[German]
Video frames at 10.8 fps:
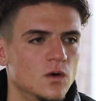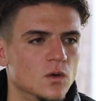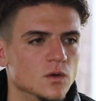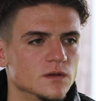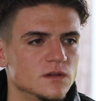
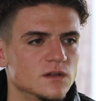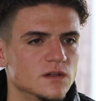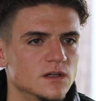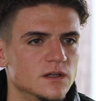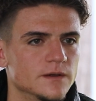und
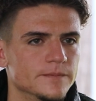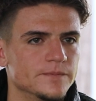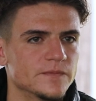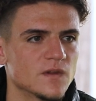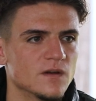
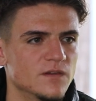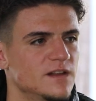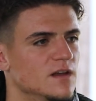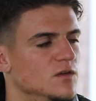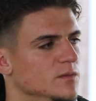ähm,
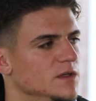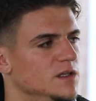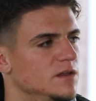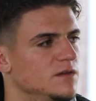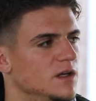weiterhin
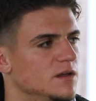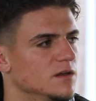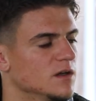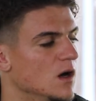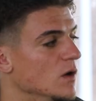nominiert
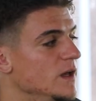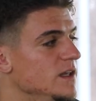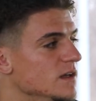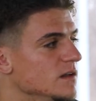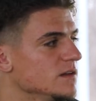werde, auch
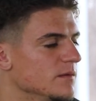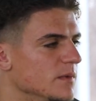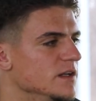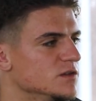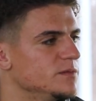hier dann
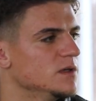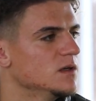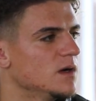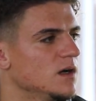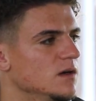meine
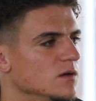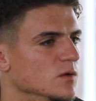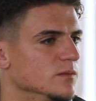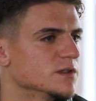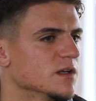Spiele mache,
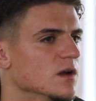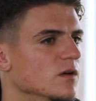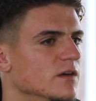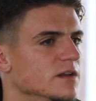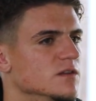um mich dann
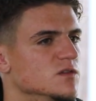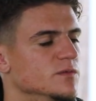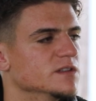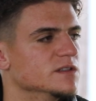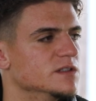auch weiterhin
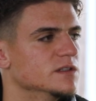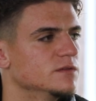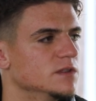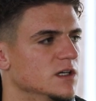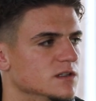zu
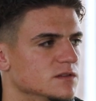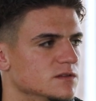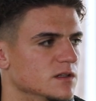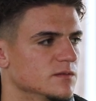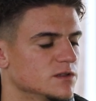präsentieren für die
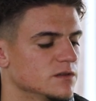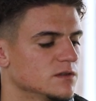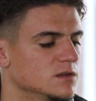A-Nationalmannschaft.